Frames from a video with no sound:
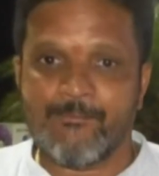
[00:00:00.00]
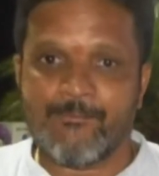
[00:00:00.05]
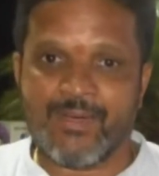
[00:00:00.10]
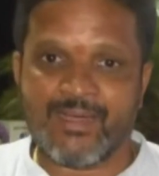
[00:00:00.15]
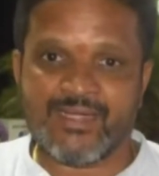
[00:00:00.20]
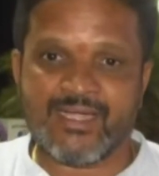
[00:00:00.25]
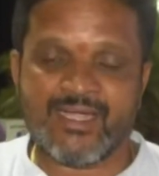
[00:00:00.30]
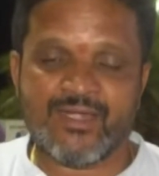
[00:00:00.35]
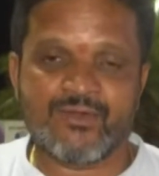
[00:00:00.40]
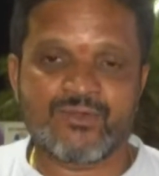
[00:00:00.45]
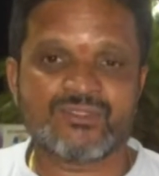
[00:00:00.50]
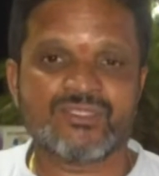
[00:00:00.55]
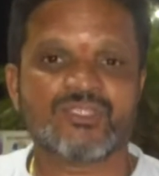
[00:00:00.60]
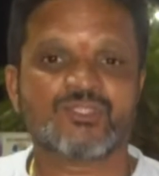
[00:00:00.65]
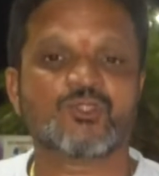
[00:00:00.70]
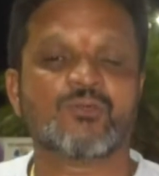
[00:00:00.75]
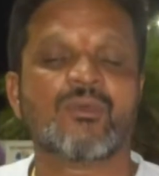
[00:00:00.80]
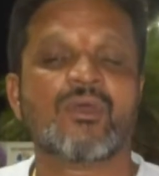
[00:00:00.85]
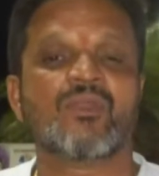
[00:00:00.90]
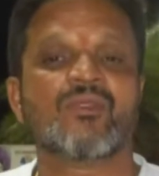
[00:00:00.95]
పన్నెండు నుంచి
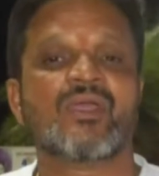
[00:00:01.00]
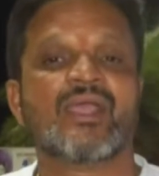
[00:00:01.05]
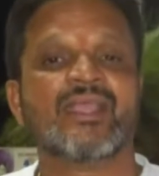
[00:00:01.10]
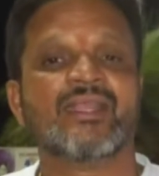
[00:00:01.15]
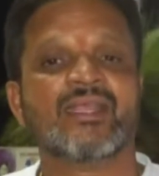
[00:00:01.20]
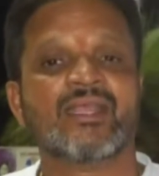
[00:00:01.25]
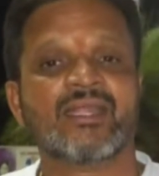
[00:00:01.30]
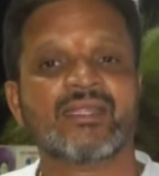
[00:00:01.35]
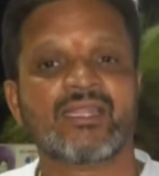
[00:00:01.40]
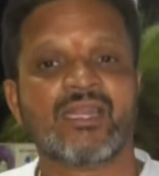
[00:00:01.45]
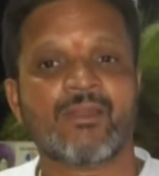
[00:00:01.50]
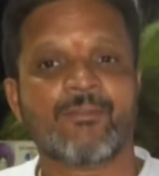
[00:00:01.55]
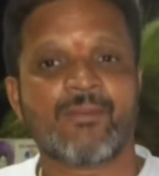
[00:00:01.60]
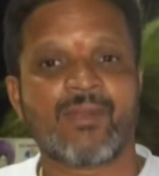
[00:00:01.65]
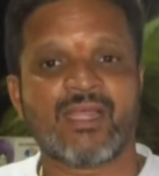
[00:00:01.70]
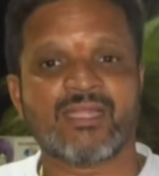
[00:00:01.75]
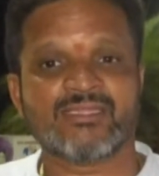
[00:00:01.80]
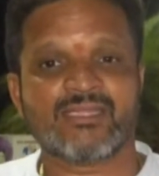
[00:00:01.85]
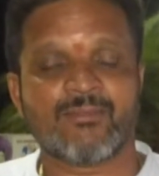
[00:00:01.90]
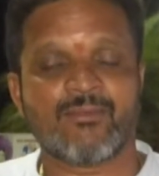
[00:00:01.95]
సుమారు ఐదు గంటల
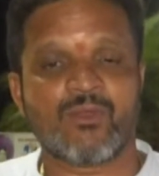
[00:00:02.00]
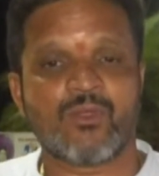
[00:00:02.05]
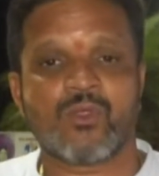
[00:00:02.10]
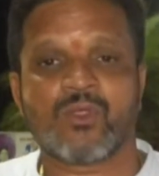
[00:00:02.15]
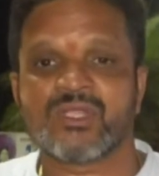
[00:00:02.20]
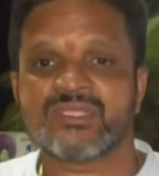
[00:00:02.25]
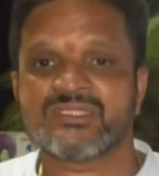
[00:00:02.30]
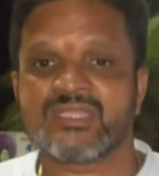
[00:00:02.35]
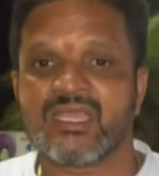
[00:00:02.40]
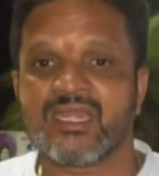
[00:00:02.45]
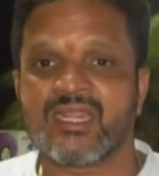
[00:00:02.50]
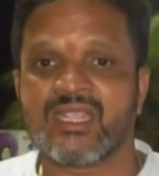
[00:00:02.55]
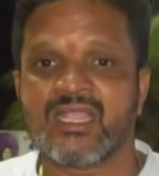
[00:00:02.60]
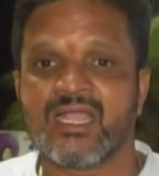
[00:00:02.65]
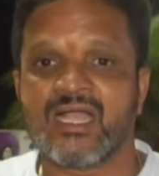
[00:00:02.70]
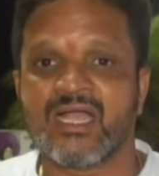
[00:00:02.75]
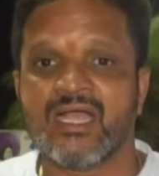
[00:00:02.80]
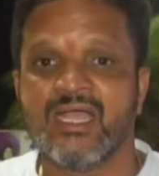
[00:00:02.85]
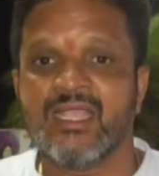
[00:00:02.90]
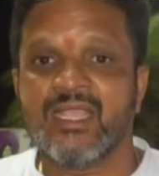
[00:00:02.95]
ప్రాంతంలో
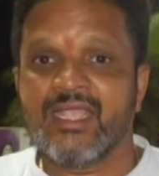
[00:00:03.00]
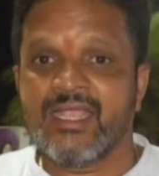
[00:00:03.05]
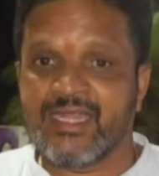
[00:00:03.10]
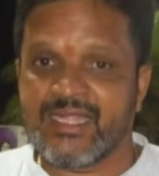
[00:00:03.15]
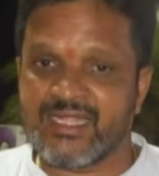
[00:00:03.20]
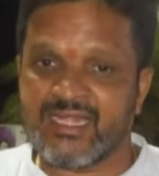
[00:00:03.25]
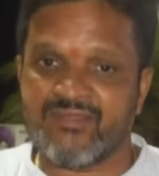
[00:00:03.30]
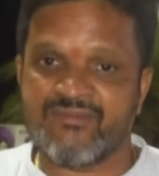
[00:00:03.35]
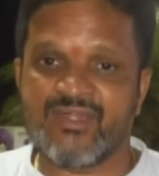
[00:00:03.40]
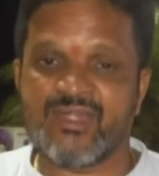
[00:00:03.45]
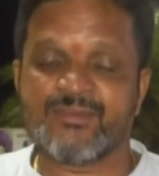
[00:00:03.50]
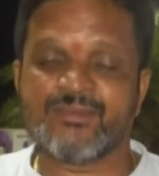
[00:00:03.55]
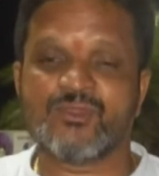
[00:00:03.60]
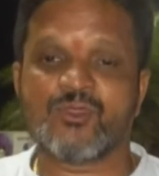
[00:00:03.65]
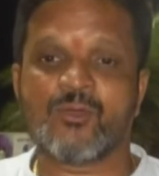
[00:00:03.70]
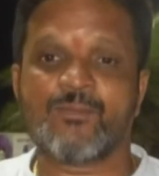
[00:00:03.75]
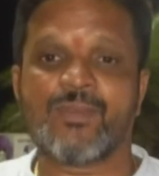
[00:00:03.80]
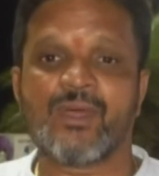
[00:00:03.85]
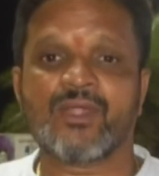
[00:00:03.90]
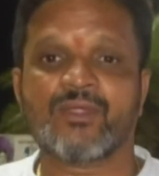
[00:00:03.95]
ఒక్కసారిగా
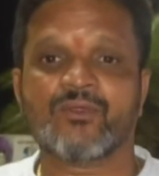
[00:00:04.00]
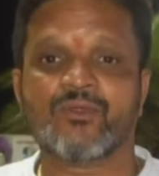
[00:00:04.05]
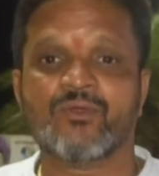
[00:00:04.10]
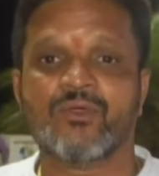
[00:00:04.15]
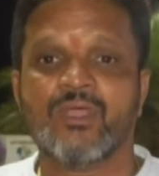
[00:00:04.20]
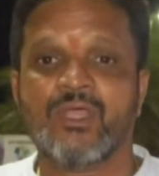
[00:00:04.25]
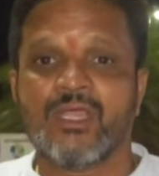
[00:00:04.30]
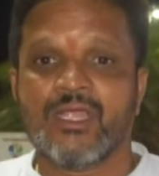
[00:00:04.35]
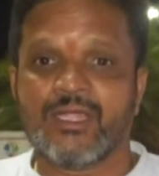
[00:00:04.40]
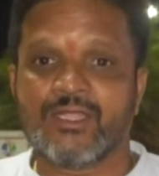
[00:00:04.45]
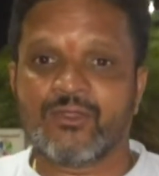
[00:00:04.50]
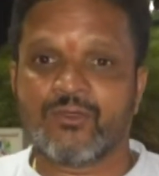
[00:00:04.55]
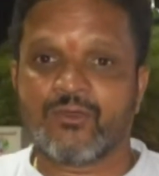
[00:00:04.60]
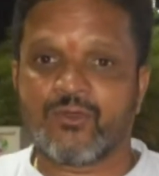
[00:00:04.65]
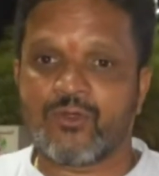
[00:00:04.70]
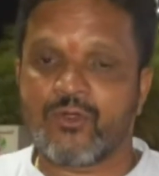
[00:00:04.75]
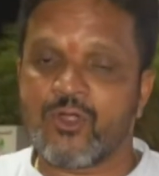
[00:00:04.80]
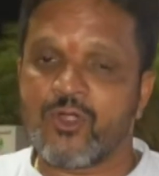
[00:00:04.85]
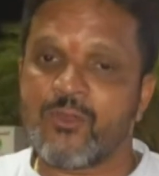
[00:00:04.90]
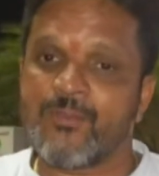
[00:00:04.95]
ఎండవేడిమితో పాటు ఇటు
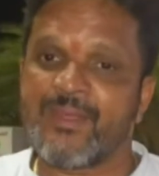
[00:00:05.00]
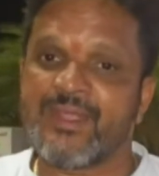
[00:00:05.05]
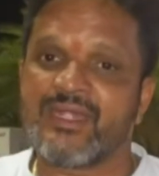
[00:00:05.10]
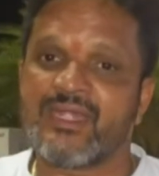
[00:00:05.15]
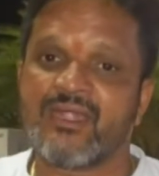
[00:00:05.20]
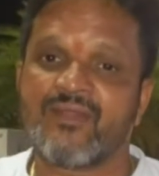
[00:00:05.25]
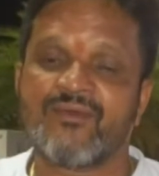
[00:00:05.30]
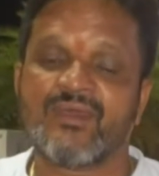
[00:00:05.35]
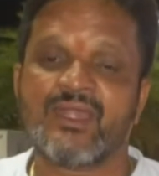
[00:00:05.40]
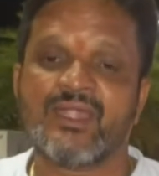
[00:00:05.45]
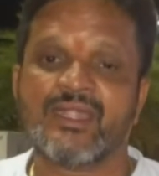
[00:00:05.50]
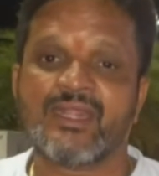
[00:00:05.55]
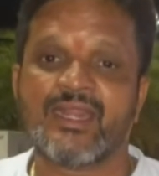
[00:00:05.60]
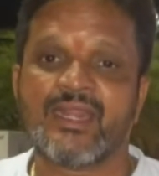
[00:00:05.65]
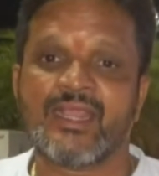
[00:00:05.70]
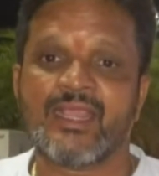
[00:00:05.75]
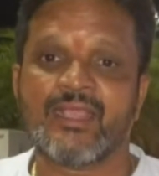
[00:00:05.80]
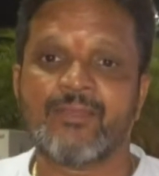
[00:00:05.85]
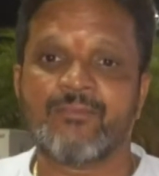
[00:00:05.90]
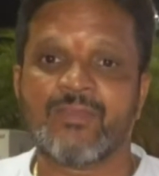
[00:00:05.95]
రోడ్డుపై
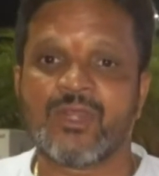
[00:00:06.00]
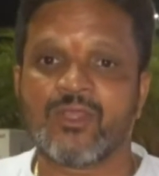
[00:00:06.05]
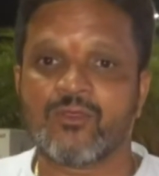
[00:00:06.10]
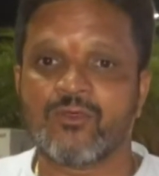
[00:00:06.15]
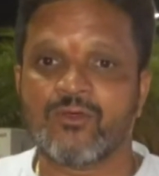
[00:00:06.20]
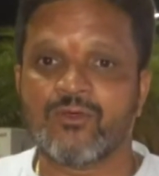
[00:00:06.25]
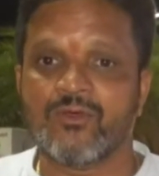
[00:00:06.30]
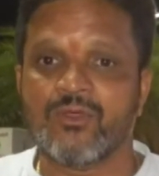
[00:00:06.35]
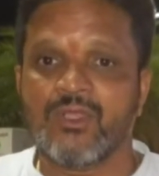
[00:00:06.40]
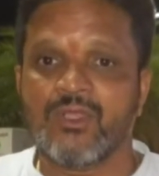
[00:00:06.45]
నడవాలంటేనే మనకు